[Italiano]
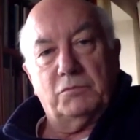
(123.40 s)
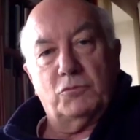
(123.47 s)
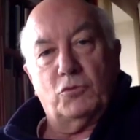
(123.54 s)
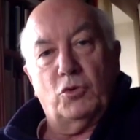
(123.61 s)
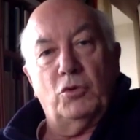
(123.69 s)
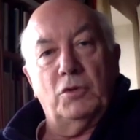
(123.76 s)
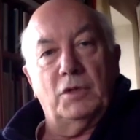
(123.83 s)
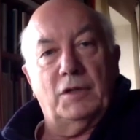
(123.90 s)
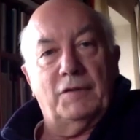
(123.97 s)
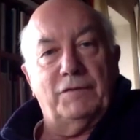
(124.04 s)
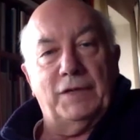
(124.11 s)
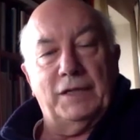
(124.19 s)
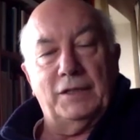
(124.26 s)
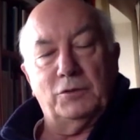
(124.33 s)
con
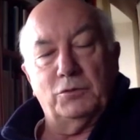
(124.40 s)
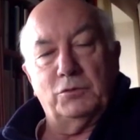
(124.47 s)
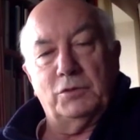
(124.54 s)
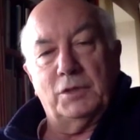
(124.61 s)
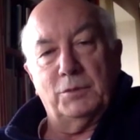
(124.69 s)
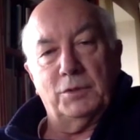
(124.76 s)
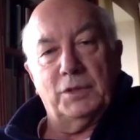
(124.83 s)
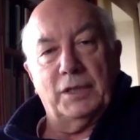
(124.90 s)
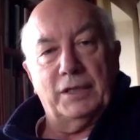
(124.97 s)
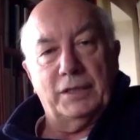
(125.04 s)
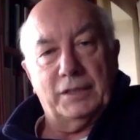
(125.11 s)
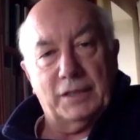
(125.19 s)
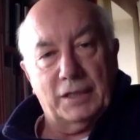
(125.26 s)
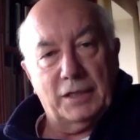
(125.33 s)
l'avvento di una
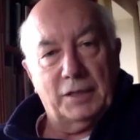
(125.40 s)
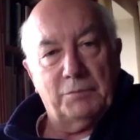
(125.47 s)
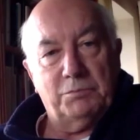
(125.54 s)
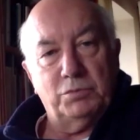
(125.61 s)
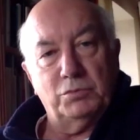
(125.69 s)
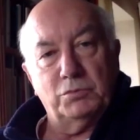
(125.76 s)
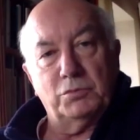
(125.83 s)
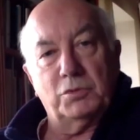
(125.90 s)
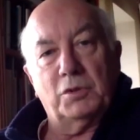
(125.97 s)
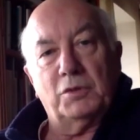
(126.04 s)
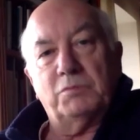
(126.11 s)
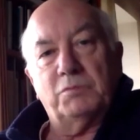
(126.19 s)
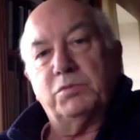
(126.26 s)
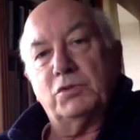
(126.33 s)
modernità che
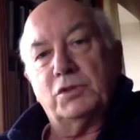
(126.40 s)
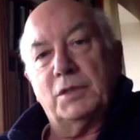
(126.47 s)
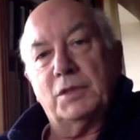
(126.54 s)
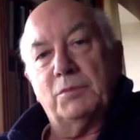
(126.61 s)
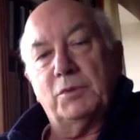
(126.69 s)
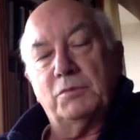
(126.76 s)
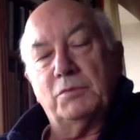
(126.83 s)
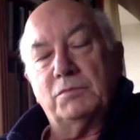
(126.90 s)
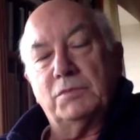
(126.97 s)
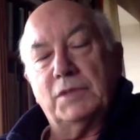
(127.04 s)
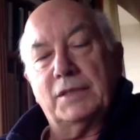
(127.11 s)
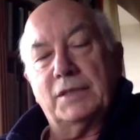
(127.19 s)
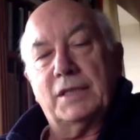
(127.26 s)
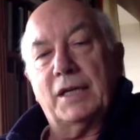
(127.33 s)
appunto possiamo
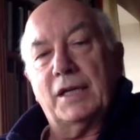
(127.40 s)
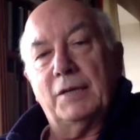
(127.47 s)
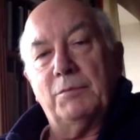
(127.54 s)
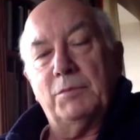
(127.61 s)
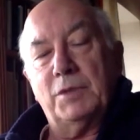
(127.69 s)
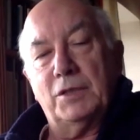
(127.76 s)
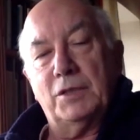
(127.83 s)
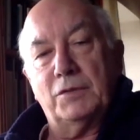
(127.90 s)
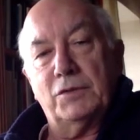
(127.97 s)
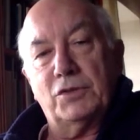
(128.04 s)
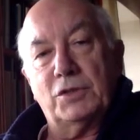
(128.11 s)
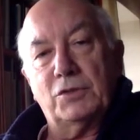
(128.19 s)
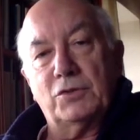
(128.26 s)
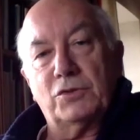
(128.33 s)
datare al
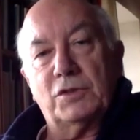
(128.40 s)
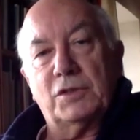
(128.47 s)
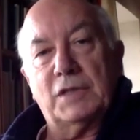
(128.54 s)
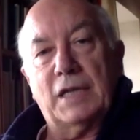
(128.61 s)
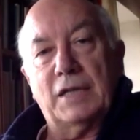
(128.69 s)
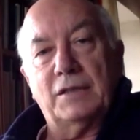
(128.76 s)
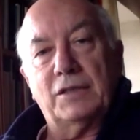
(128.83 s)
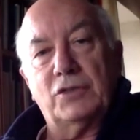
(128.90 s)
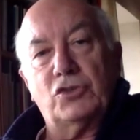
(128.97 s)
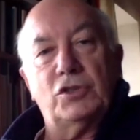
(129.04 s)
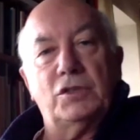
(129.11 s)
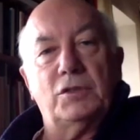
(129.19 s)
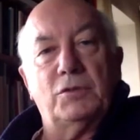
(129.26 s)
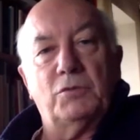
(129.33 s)

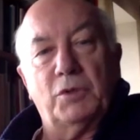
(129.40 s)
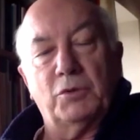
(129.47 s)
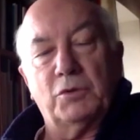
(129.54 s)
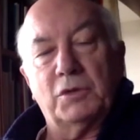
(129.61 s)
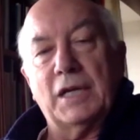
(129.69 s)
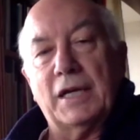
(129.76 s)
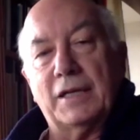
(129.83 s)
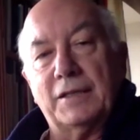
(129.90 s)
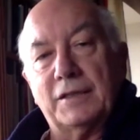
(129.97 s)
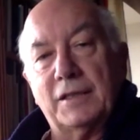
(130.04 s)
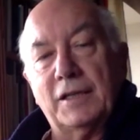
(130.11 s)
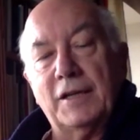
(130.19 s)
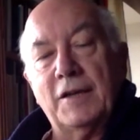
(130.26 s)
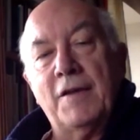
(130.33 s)

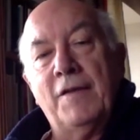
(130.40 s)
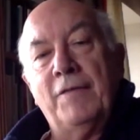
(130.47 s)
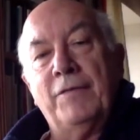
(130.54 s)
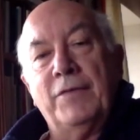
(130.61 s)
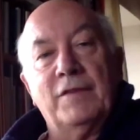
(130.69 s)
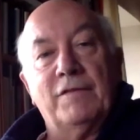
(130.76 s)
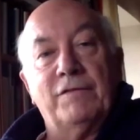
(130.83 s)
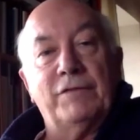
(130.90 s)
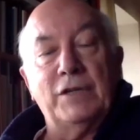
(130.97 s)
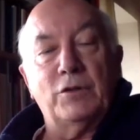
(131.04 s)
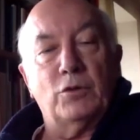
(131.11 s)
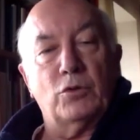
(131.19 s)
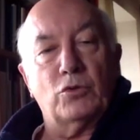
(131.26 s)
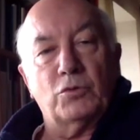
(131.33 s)
1975-80,
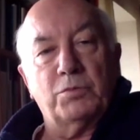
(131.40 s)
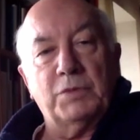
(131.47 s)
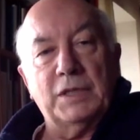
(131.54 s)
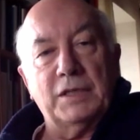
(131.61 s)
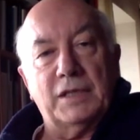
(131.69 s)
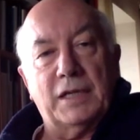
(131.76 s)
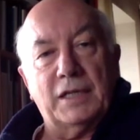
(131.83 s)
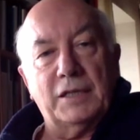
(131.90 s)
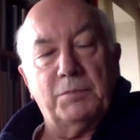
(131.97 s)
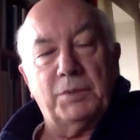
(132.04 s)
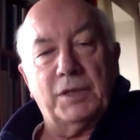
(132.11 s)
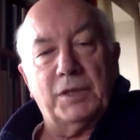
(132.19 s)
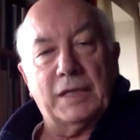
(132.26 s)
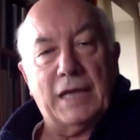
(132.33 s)
vengono soppiantati
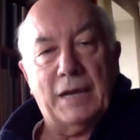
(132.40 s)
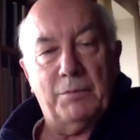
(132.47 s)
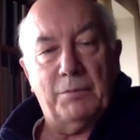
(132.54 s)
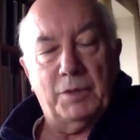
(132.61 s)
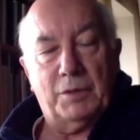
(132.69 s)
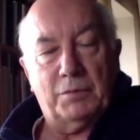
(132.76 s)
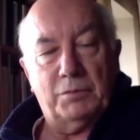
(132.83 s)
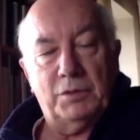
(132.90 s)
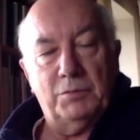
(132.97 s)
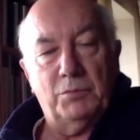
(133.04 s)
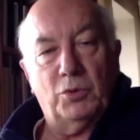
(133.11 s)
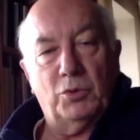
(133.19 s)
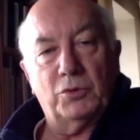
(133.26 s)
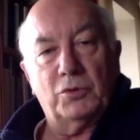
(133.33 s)
perché cambia il
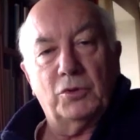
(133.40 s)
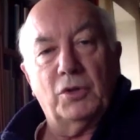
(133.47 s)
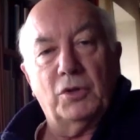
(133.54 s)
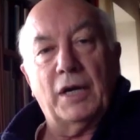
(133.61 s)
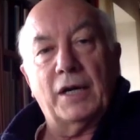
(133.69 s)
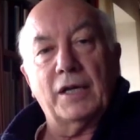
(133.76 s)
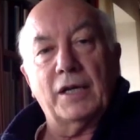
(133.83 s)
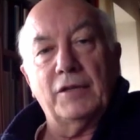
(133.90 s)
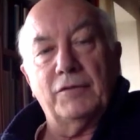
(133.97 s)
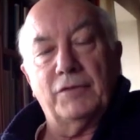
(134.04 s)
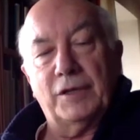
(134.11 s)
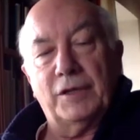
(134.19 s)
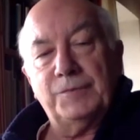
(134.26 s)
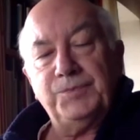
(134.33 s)
mondo,
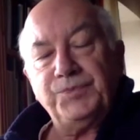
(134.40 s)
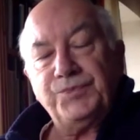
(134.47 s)
arriva